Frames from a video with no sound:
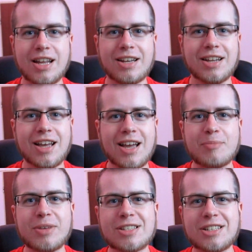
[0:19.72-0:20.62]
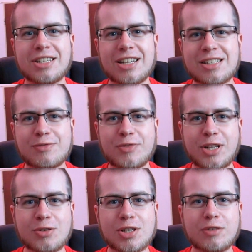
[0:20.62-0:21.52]
denn mir ist in den letzten
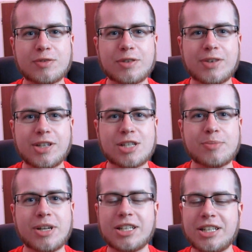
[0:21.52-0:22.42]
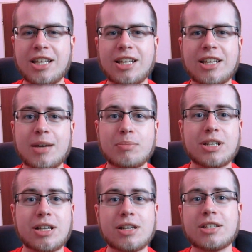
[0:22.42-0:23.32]
Videos aufgefallen, dass meine Digicam,
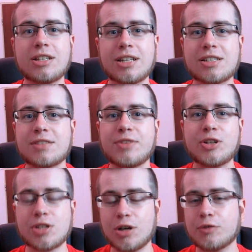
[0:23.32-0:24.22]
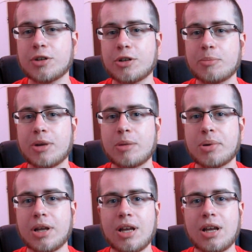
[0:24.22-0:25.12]
mit der ich die letzten Videos aufgenommen habe,
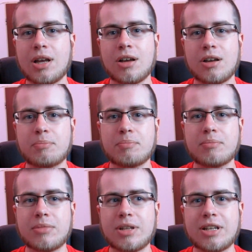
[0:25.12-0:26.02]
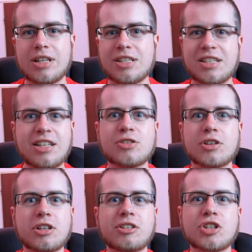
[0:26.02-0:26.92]
ähm, es nicht
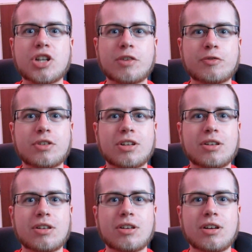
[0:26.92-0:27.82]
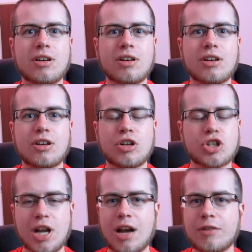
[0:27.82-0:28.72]
so richtig schafft, äh,
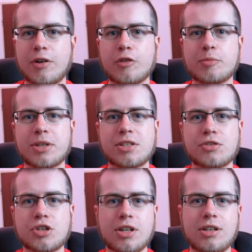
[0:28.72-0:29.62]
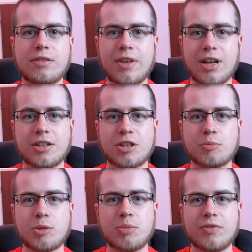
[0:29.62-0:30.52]
scharf auf mich zu stellen, während ich
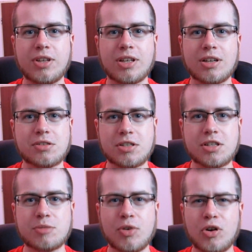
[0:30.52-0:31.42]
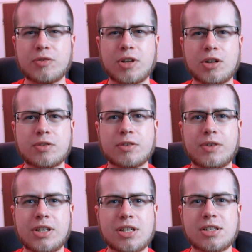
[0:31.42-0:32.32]
mich bewege. Also es ist mir oft
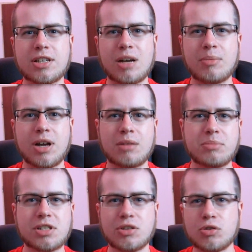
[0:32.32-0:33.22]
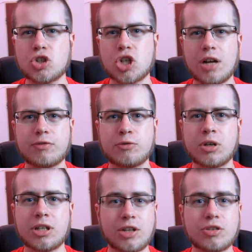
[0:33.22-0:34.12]
aufgefallen, dass die Kamera ein bisschen unscharf
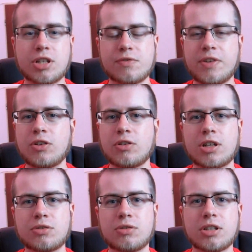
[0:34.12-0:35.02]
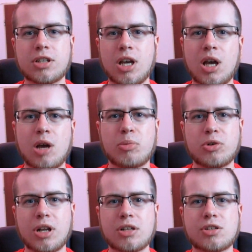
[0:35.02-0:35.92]
wurde, durch das Video natürlich
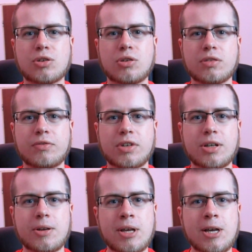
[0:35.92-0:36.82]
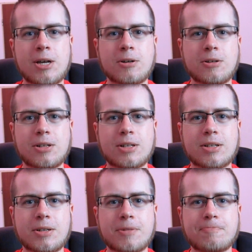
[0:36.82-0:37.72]
blöd anzugucken war.
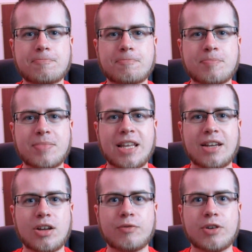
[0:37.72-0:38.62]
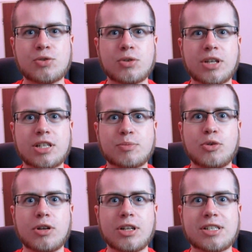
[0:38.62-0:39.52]
Und ähm, ja, darum versuche ich jetzt
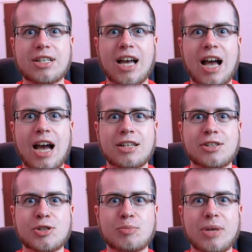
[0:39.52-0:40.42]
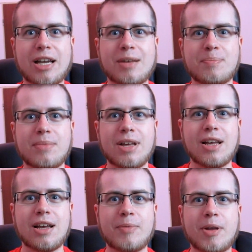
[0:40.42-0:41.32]
möglichst gerade zu bleiben,
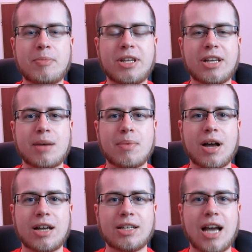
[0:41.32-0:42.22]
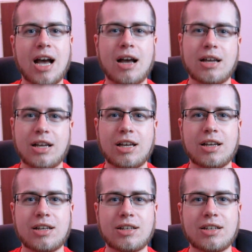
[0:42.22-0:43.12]
ähm, damit die Kamera ja
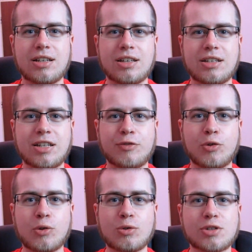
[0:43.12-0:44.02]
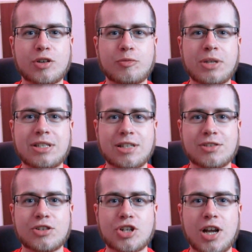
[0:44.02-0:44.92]
äh, den Fokus auf mich
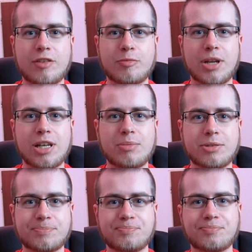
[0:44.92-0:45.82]
setzt und scharf bleibt.